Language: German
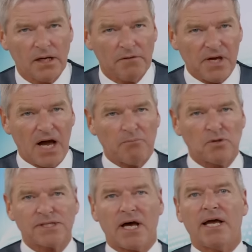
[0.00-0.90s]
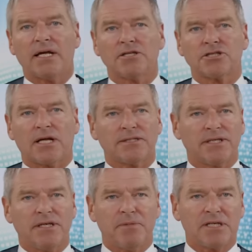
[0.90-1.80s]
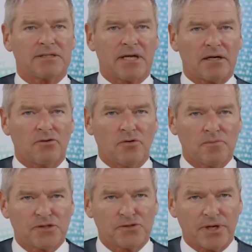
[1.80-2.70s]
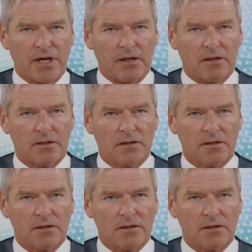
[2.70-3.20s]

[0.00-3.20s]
Wir haben unsere eigene Strategie, mit Attacken umzugehen.